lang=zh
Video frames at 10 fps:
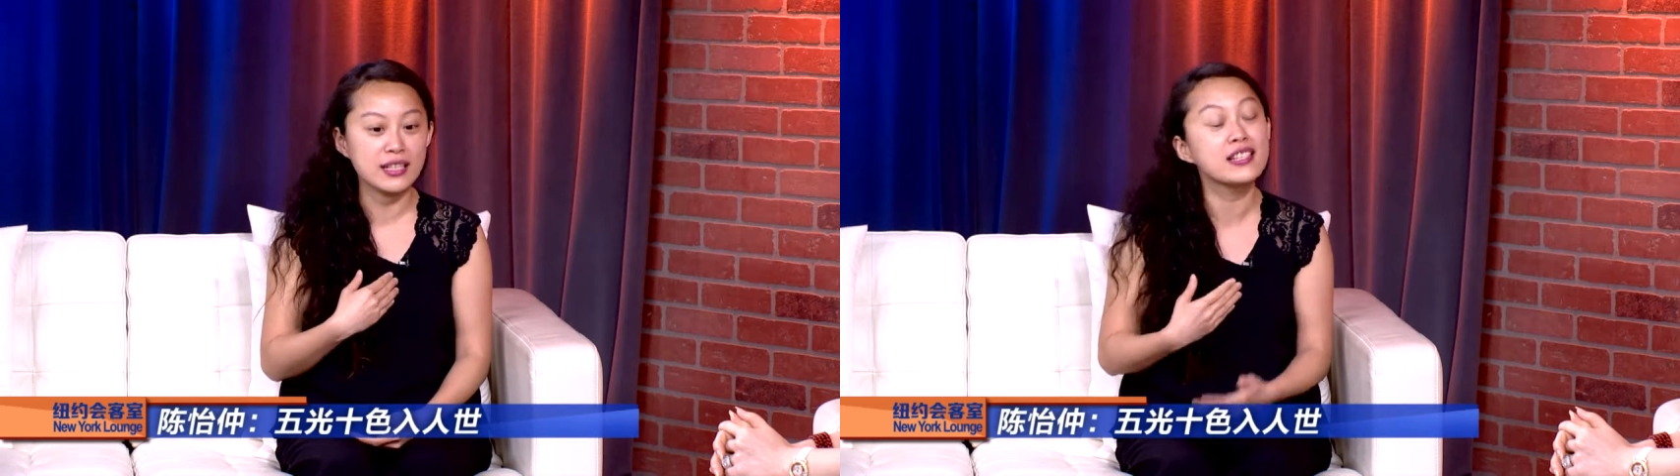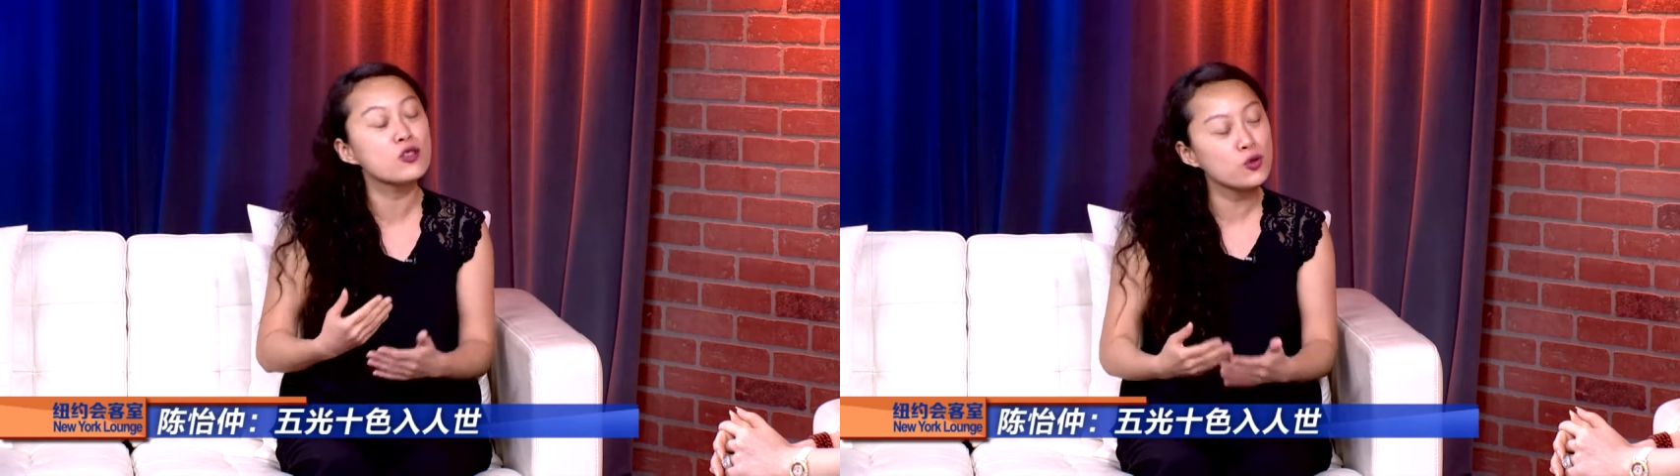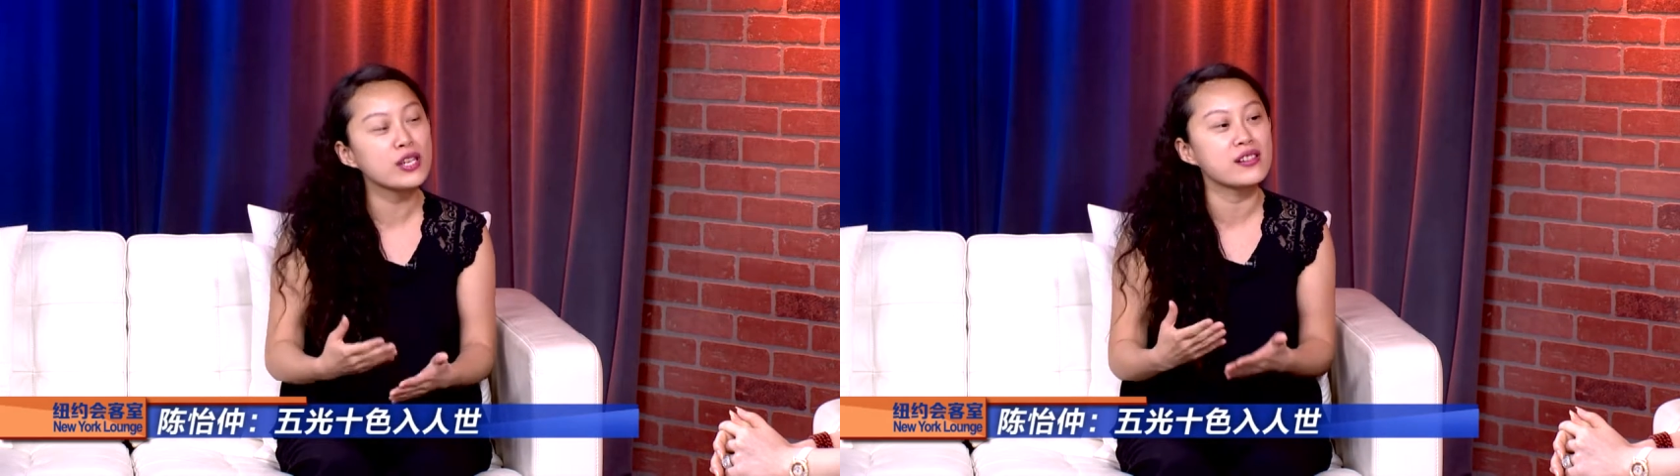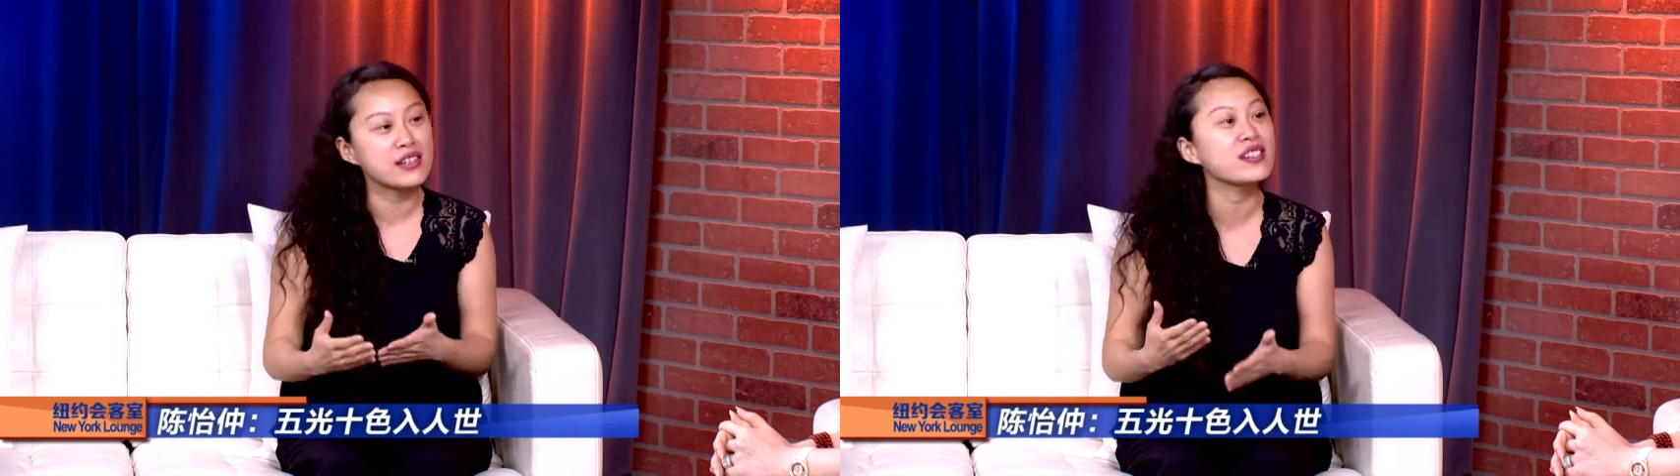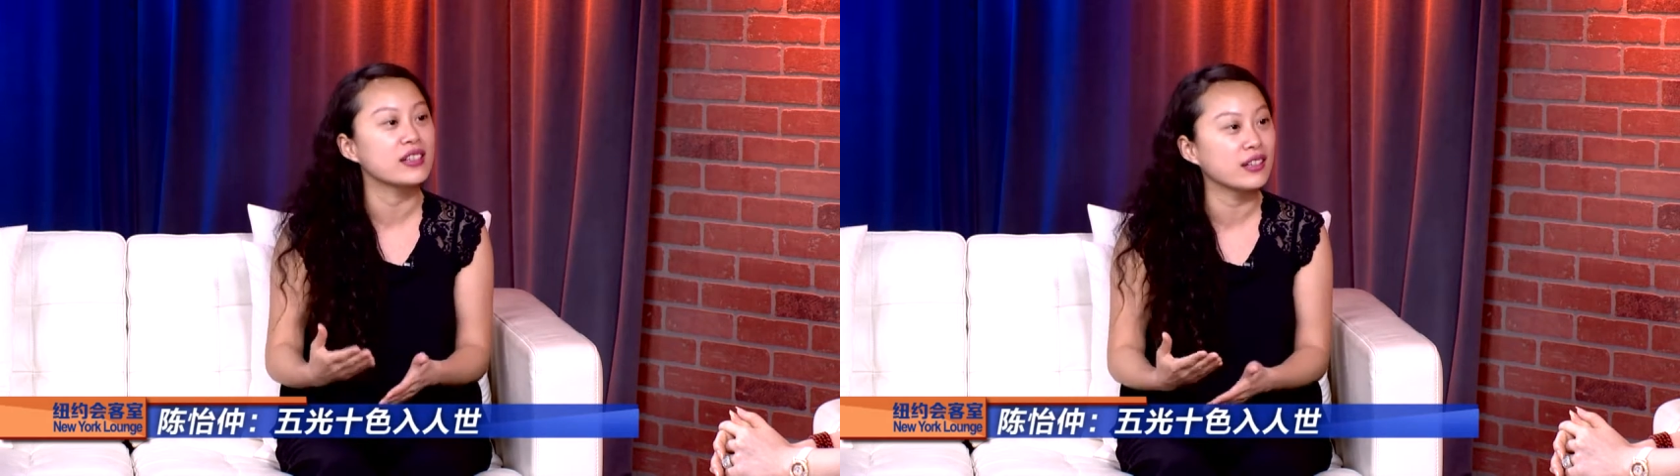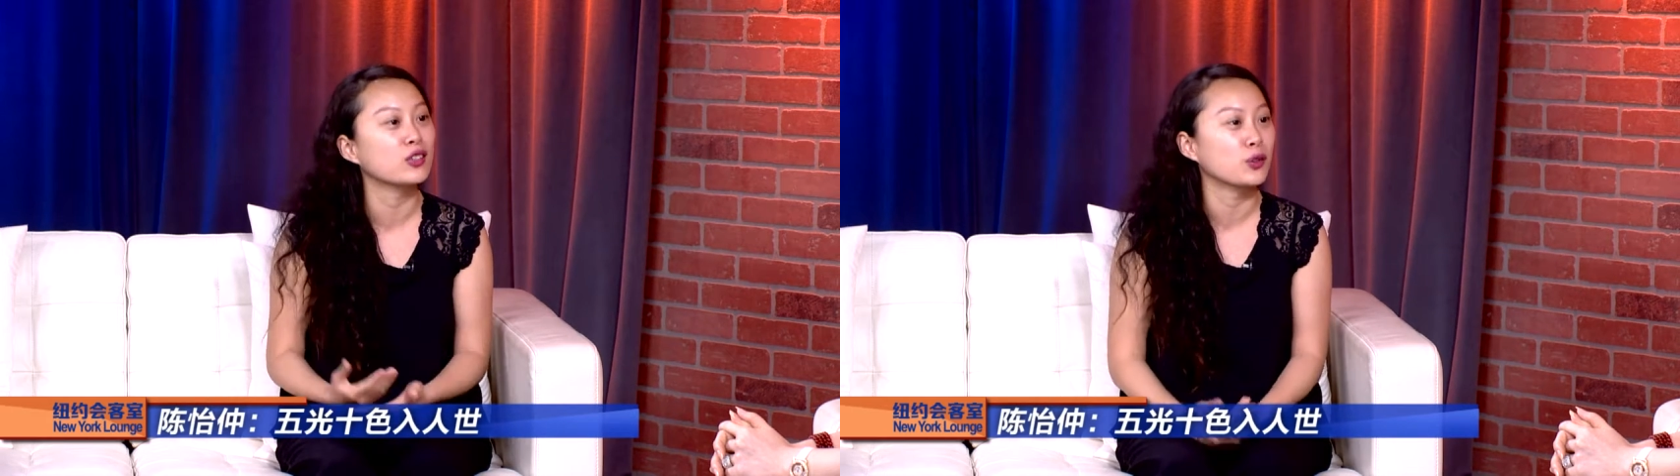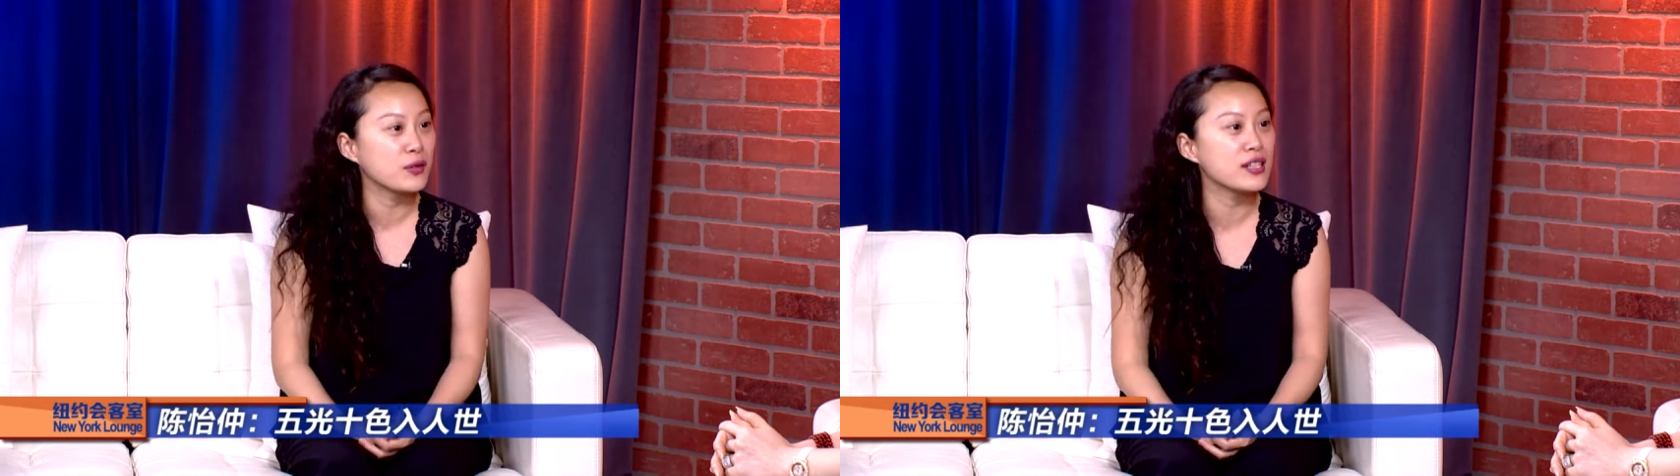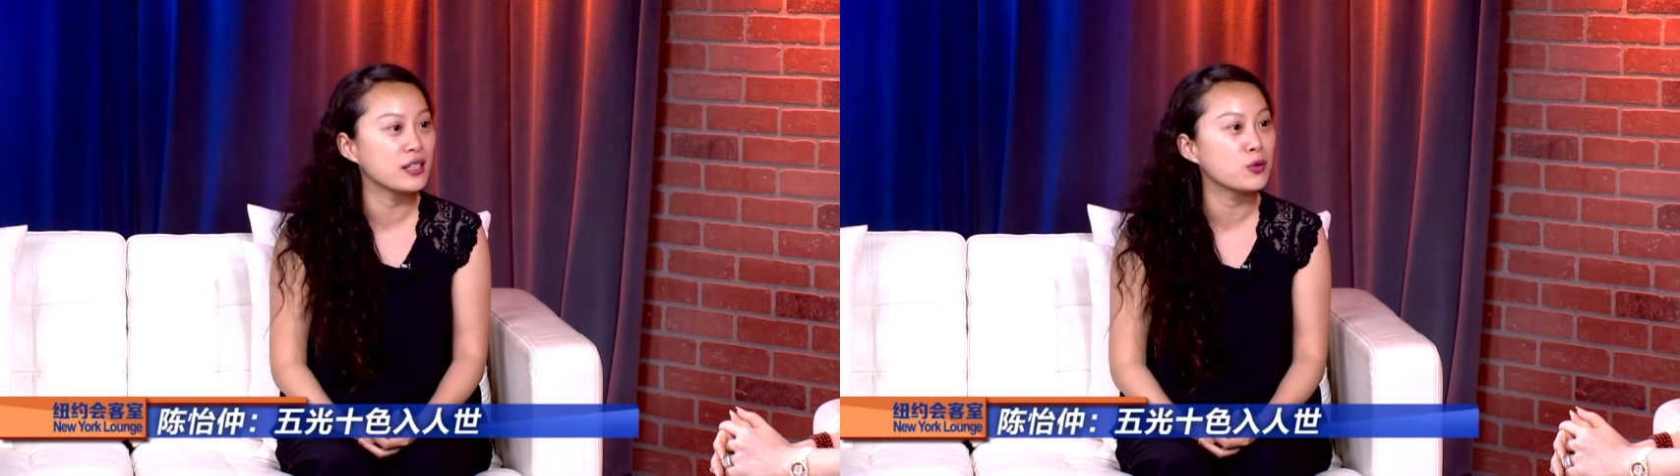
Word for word: 而且是最神奇的一个东西。